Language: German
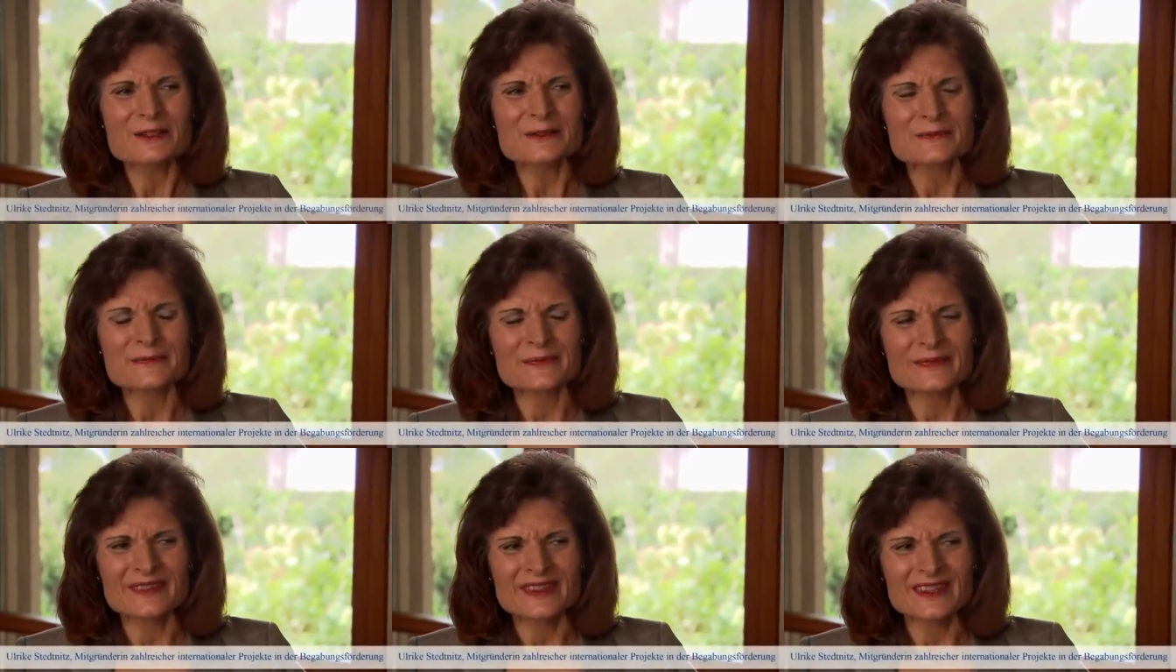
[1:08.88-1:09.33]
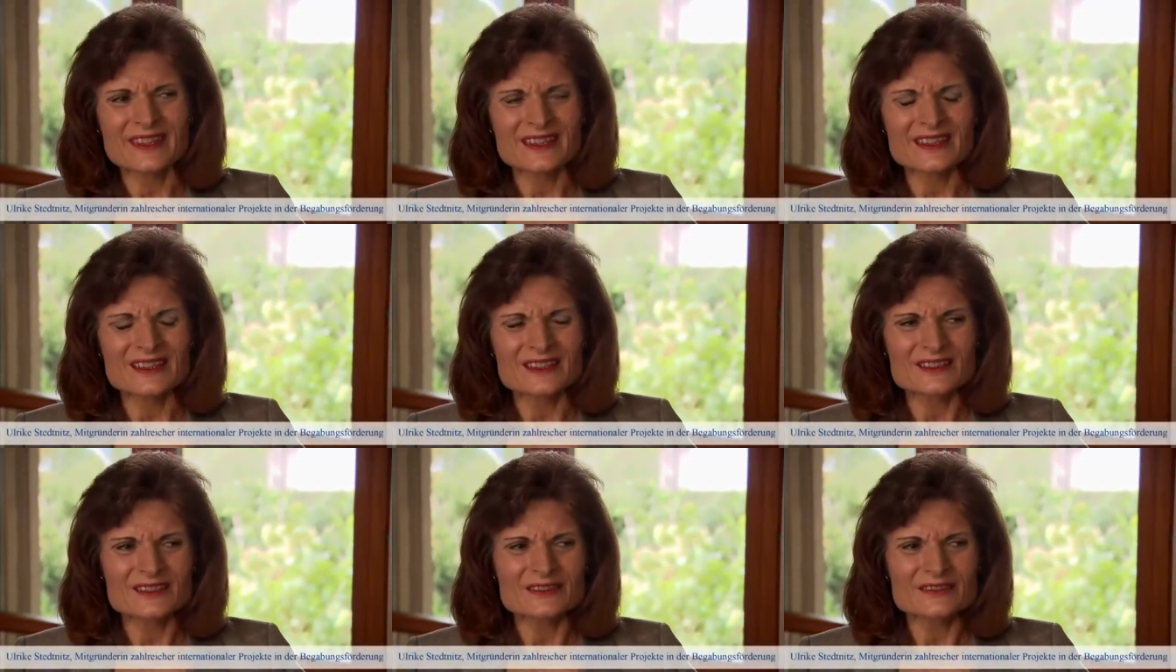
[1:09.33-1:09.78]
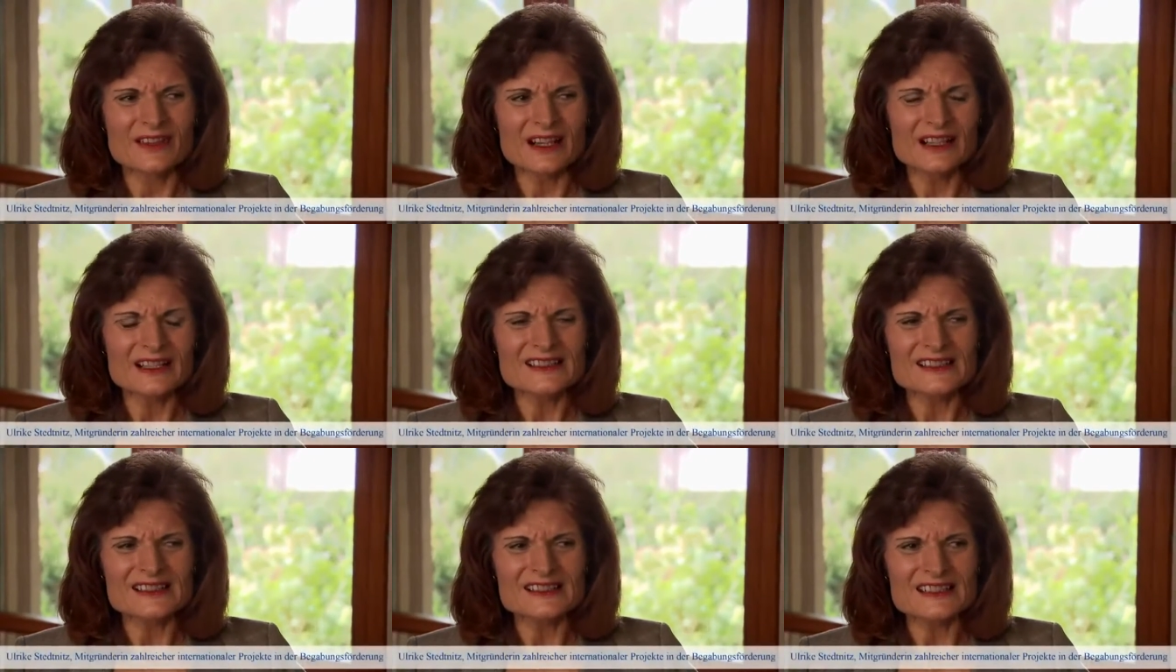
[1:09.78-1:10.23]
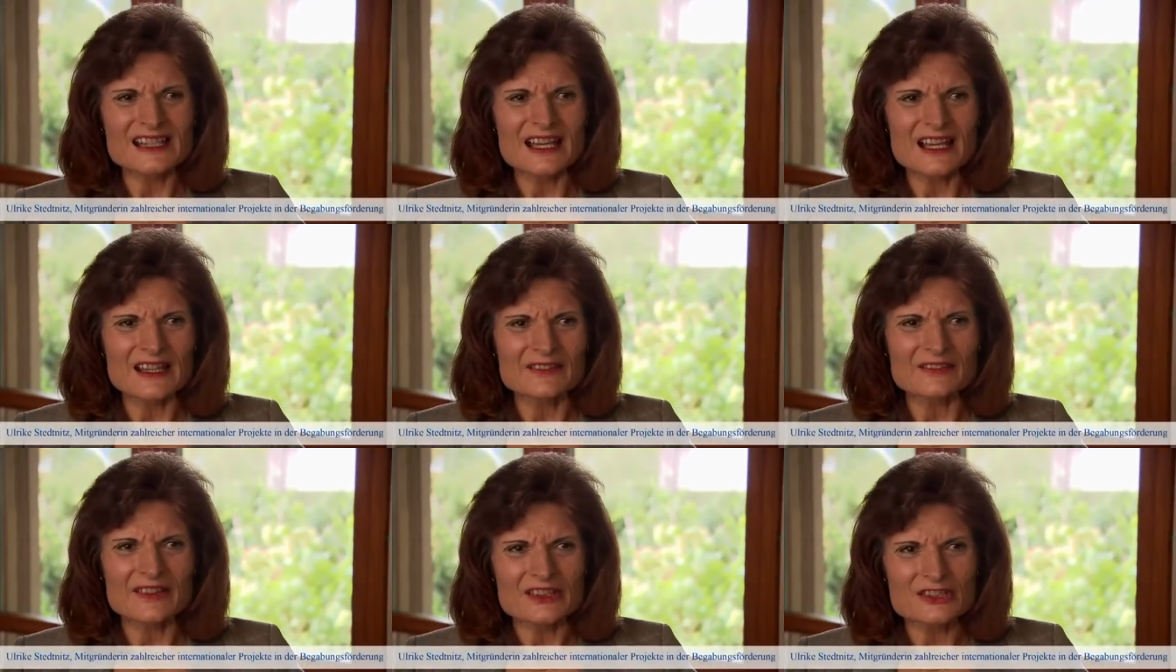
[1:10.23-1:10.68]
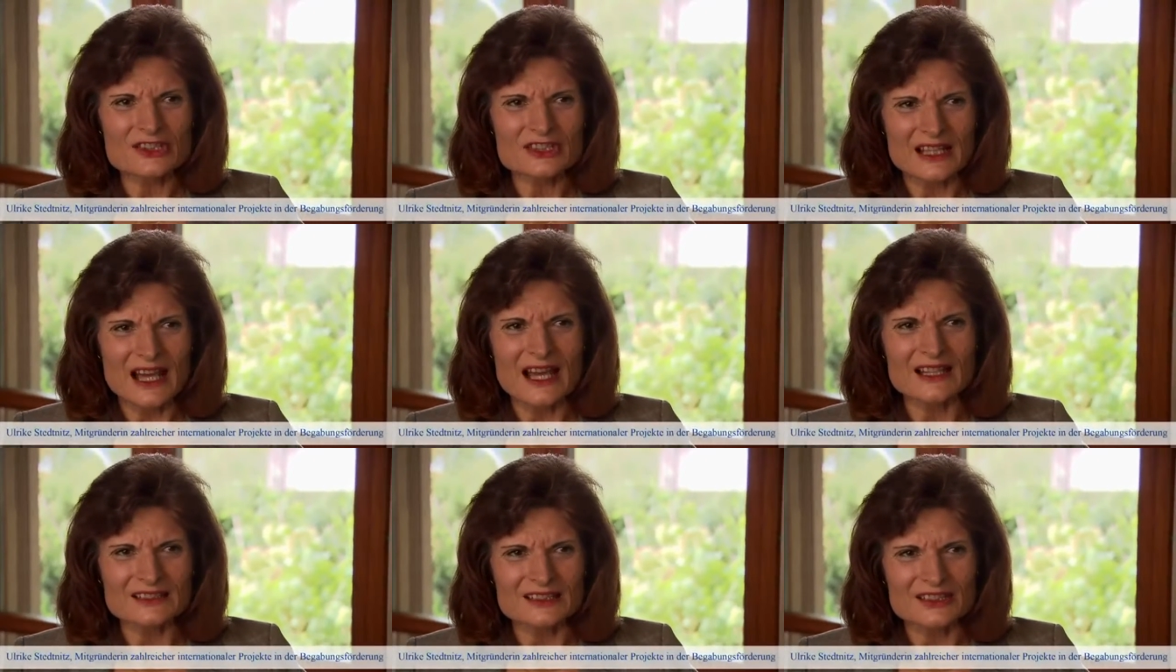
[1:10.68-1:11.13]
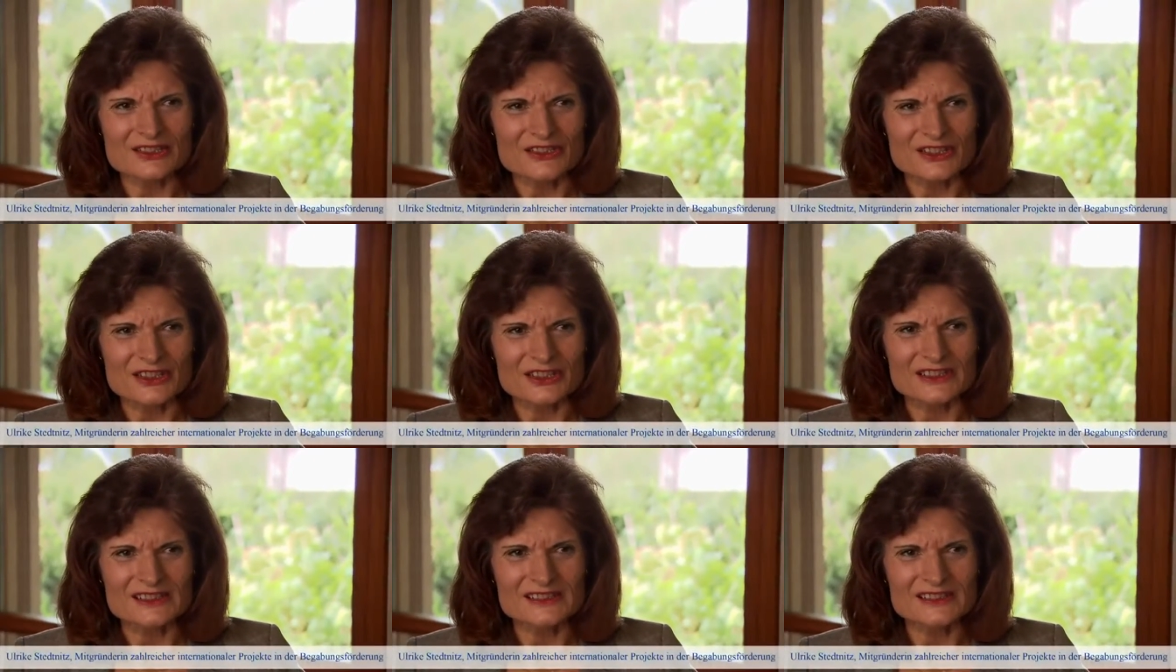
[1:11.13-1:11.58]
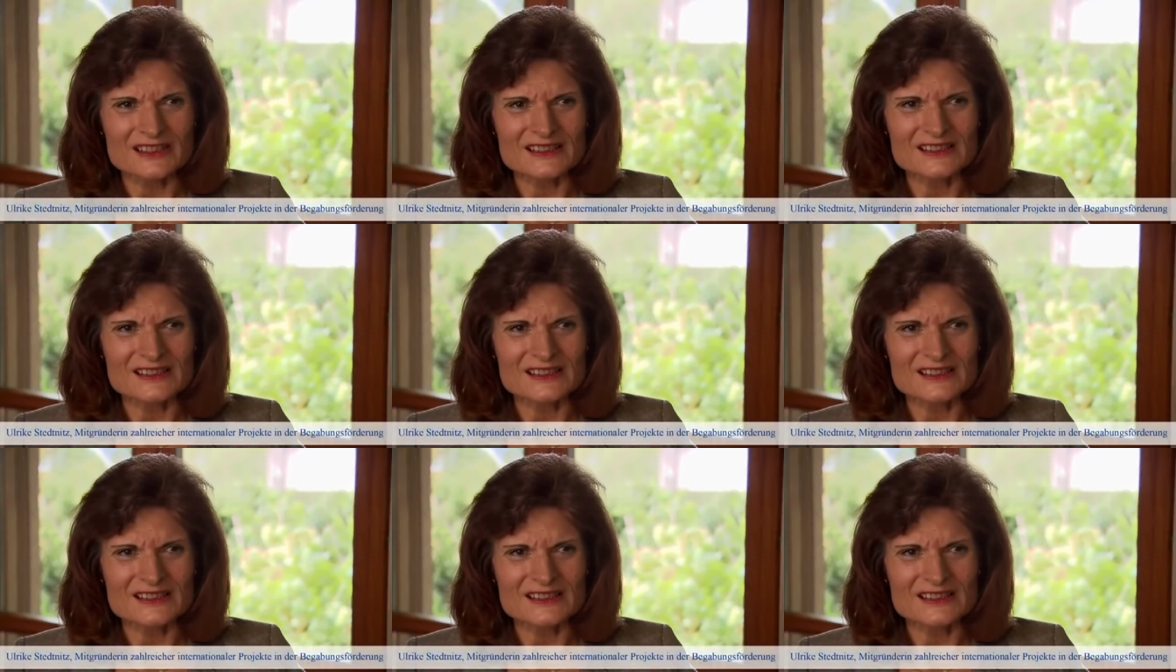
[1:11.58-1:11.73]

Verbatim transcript: ähm, weil es ist ja etwas Statisches.